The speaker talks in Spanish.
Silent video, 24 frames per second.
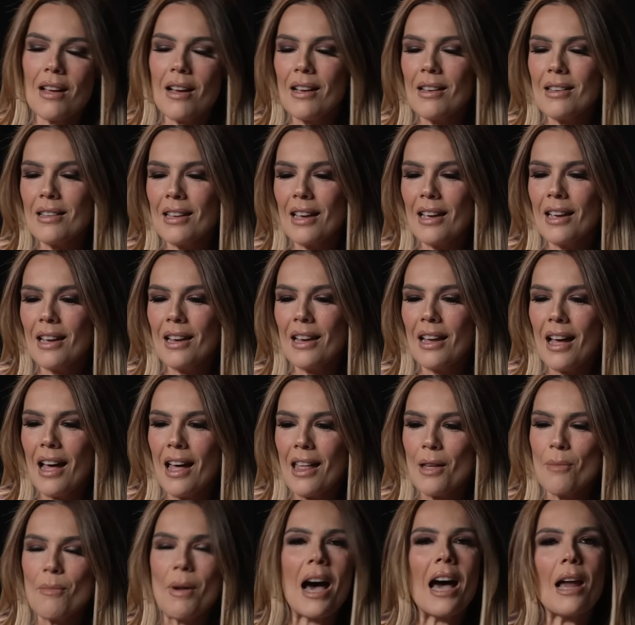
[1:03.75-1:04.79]
hay que
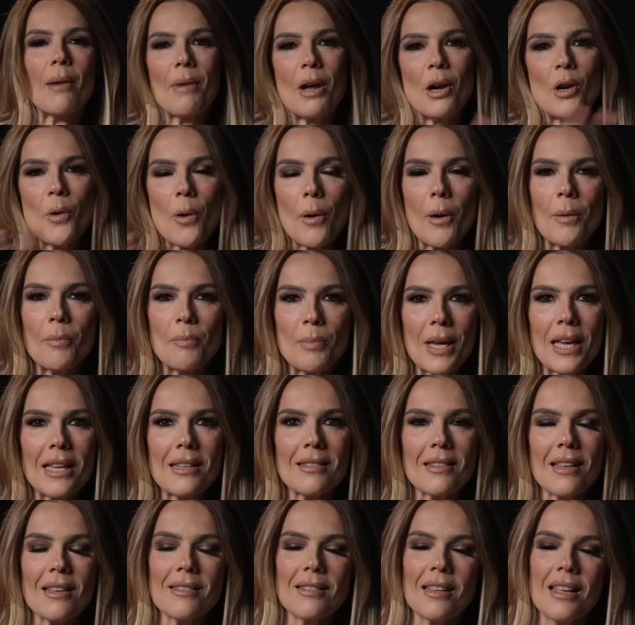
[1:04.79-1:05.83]
además armar nuevas
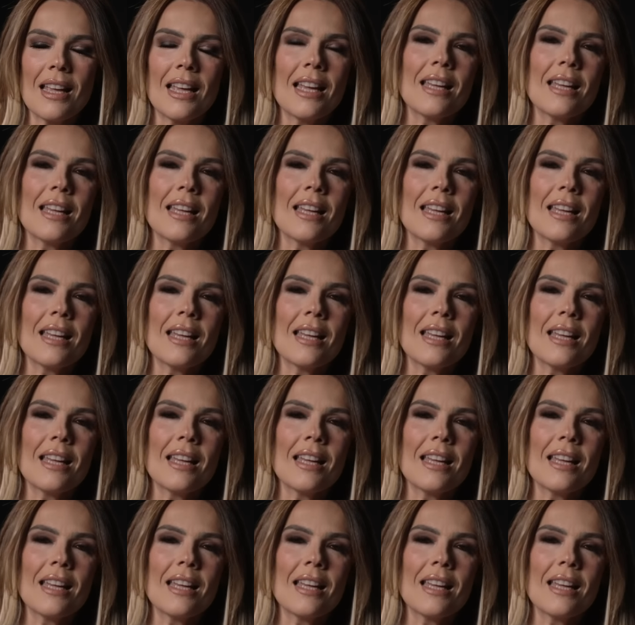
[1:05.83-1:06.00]
piezas